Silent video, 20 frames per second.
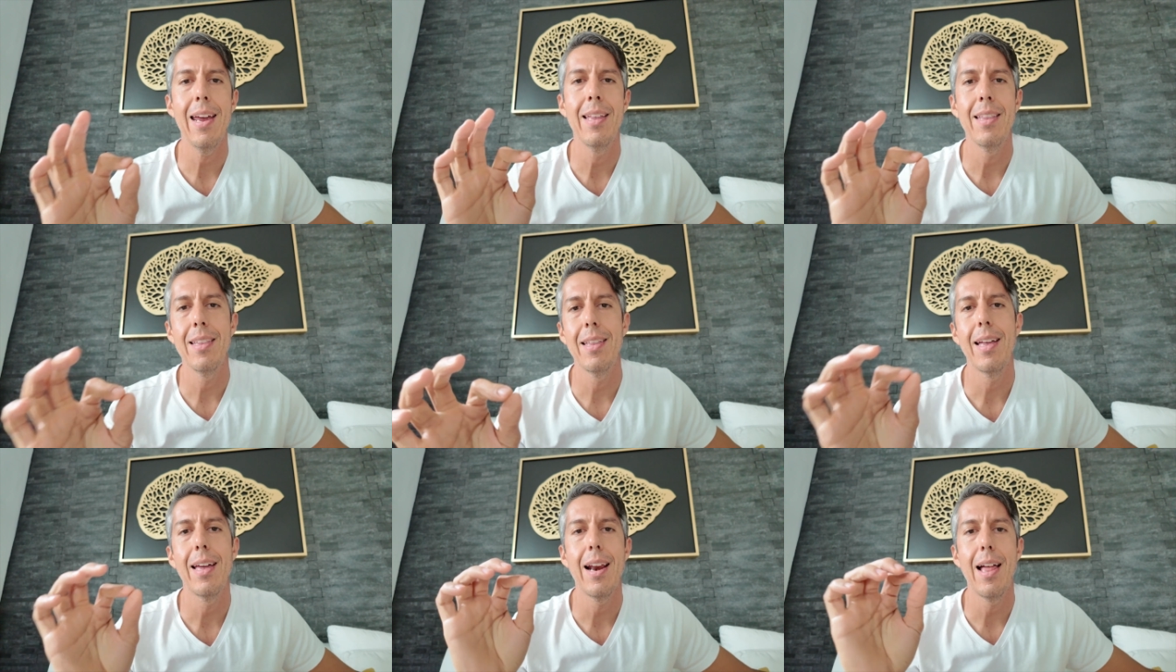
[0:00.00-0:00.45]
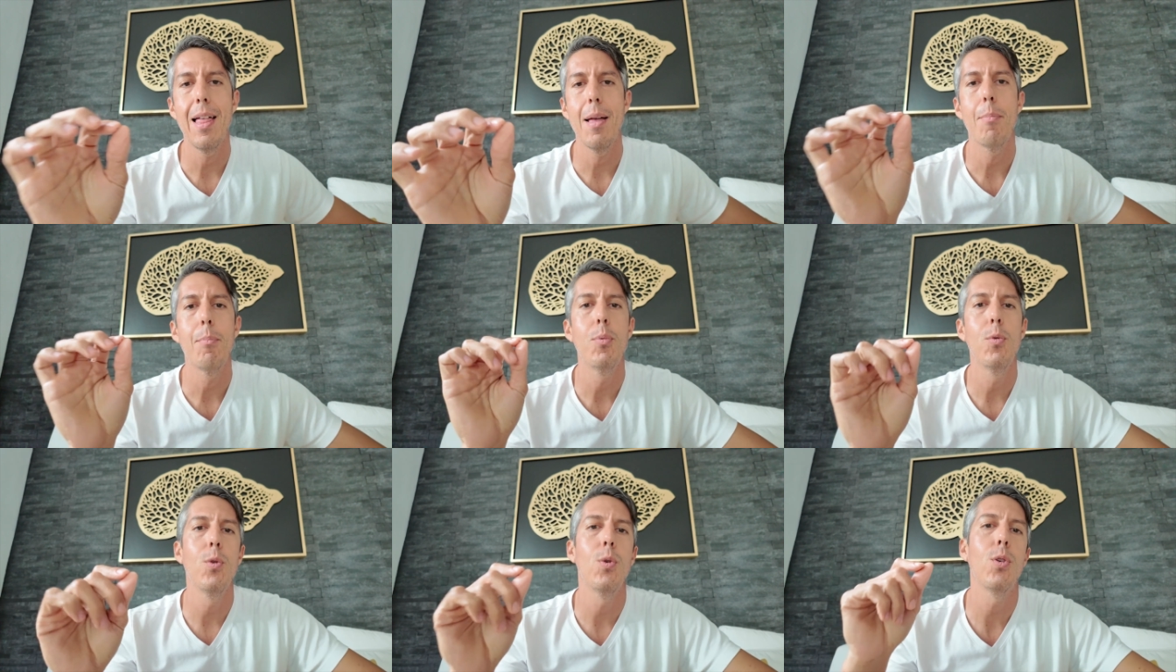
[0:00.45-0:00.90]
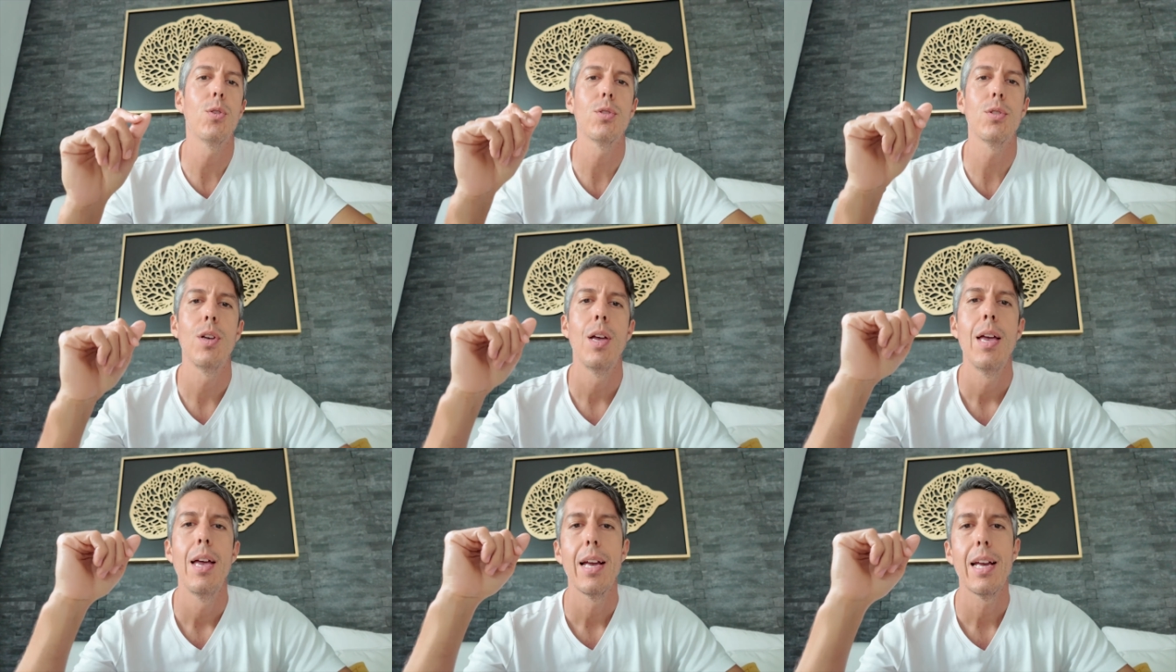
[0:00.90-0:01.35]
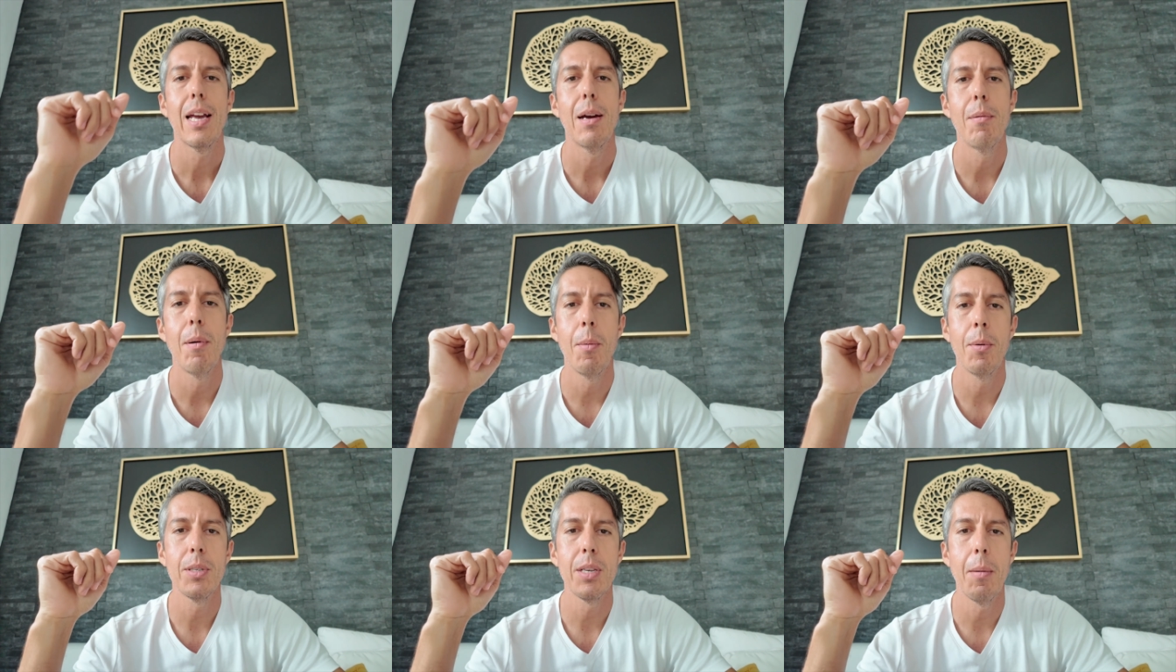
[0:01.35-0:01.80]
entera de puros que
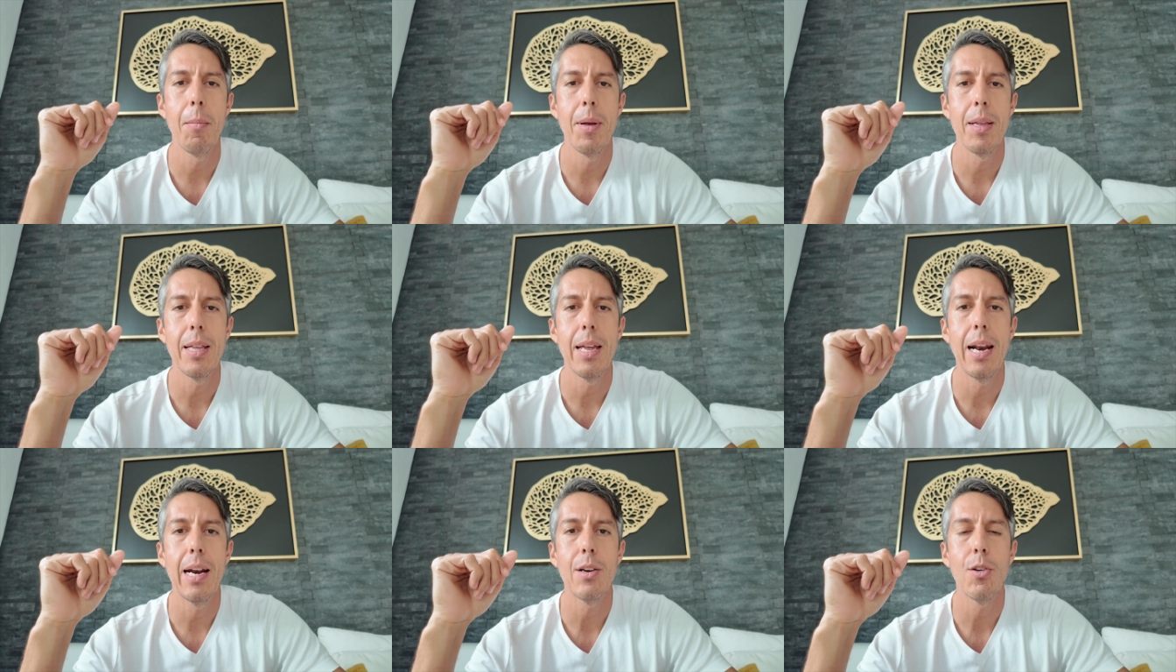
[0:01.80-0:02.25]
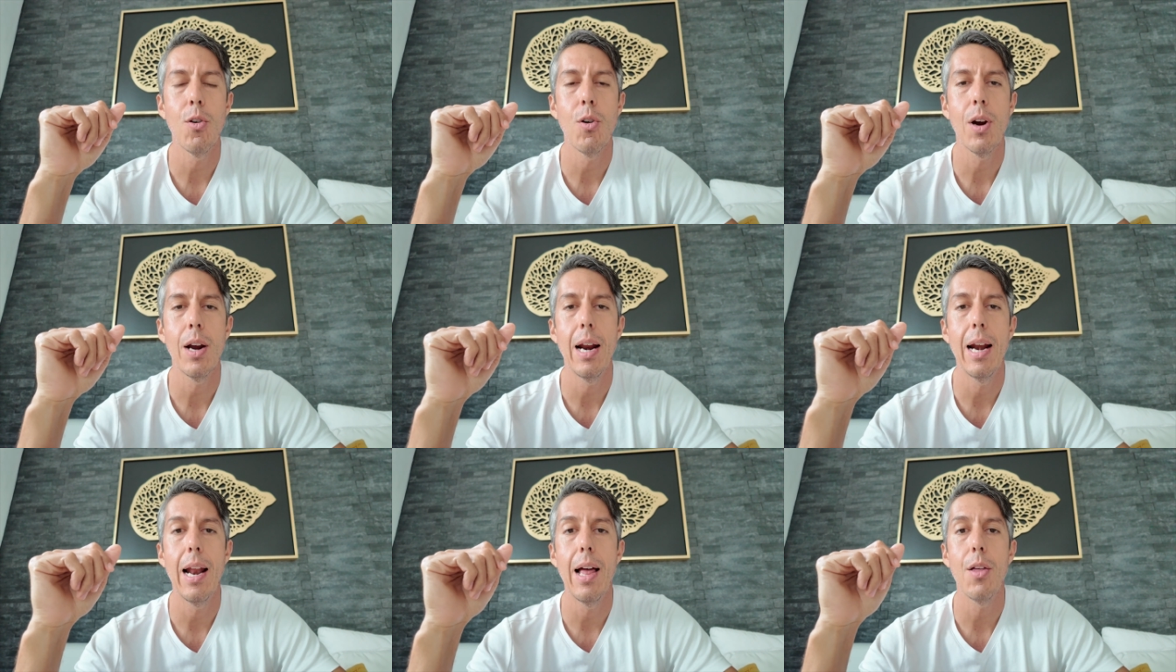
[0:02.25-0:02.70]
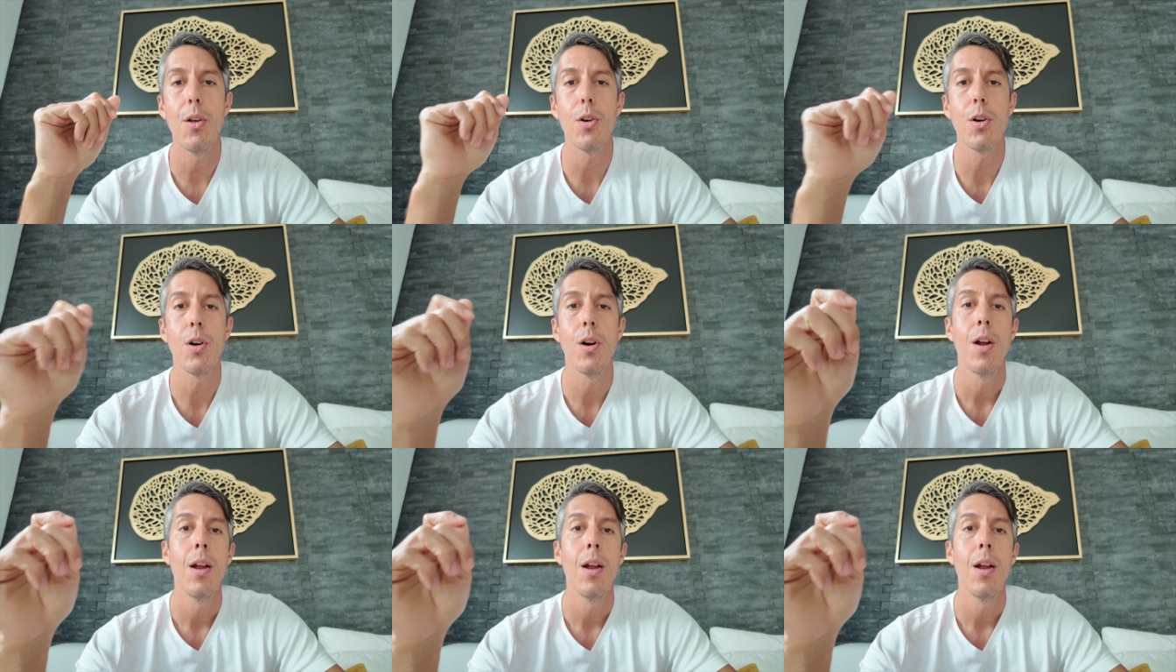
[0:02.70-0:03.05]
vamos a meter al congelador.